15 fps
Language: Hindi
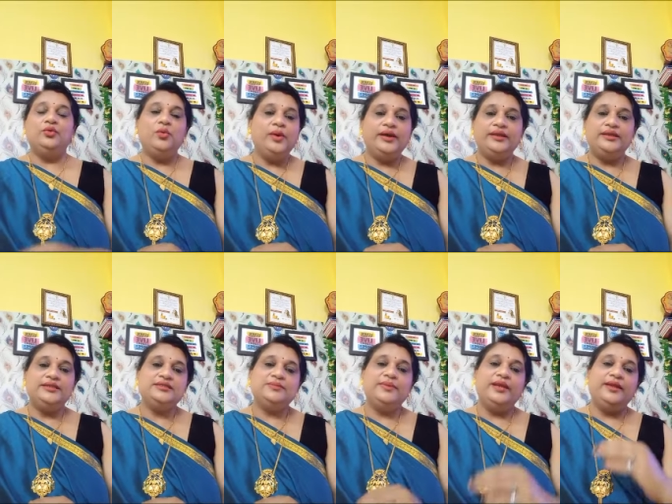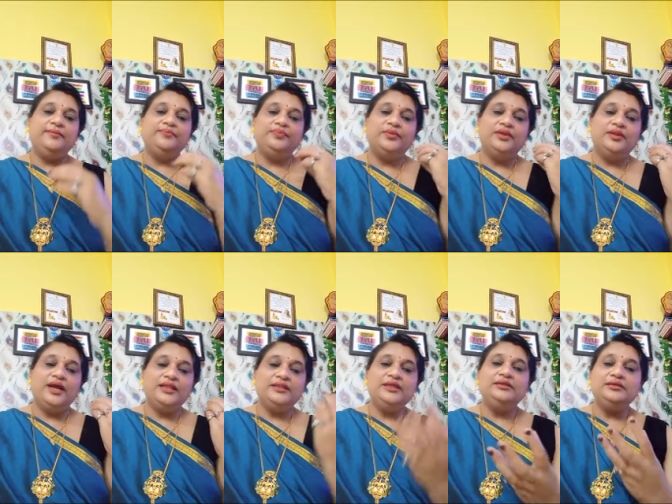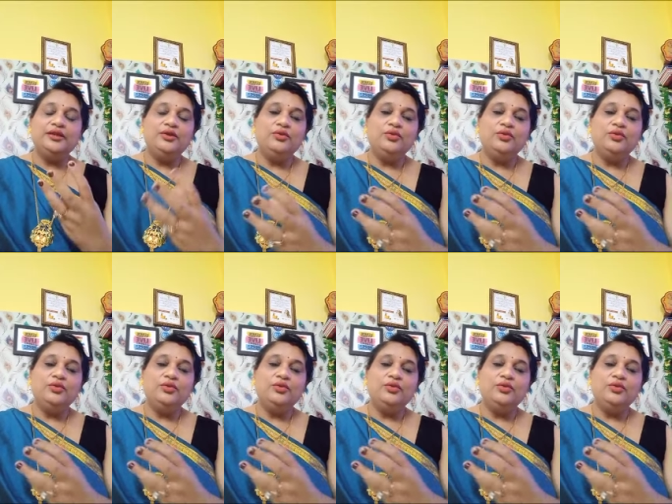क्वायरीज़ में अधिकतर